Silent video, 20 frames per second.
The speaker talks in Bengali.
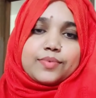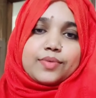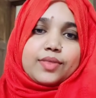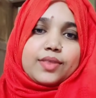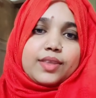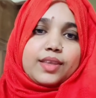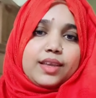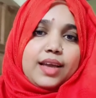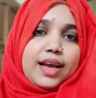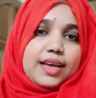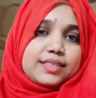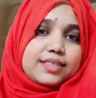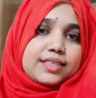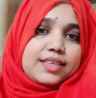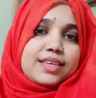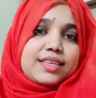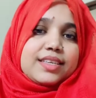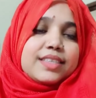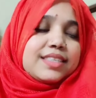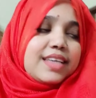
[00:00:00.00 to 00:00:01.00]
কিছু কিছু
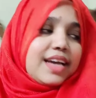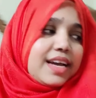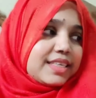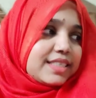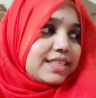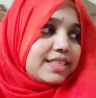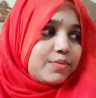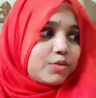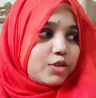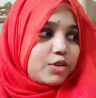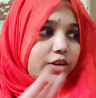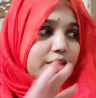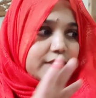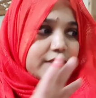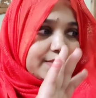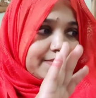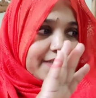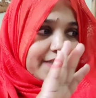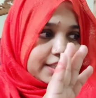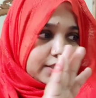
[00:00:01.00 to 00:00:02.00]
হারের মধ্যেও
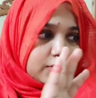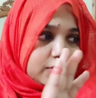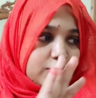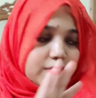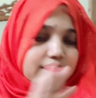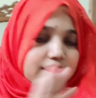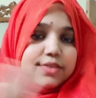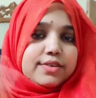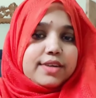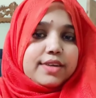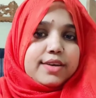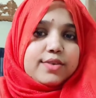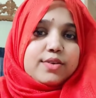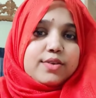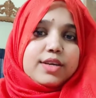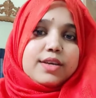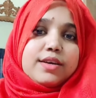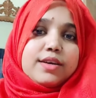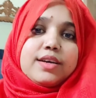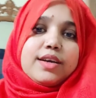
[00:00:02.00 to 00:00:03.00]
বড় জয় লুকিয়ে
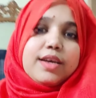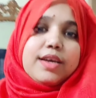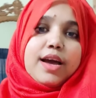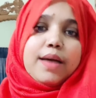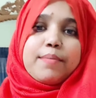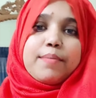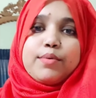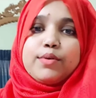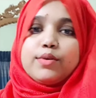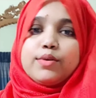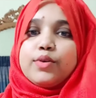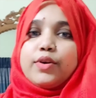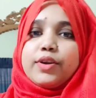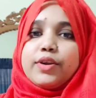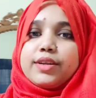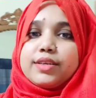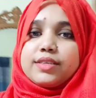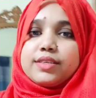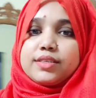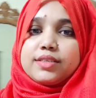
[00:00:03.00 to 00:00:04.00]
থাকে যা হয়তো
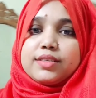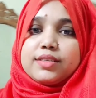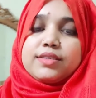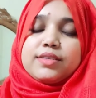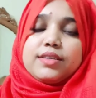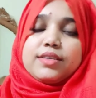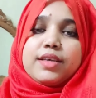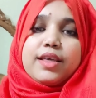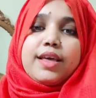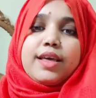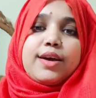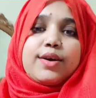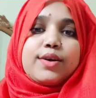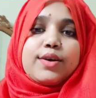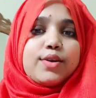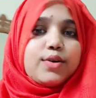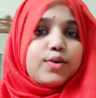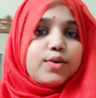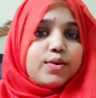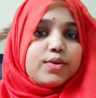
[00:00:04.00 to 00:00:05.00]
অনেকেই বুঝতে পারে
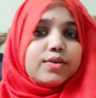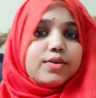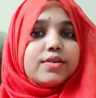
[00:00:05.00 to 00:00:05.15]
না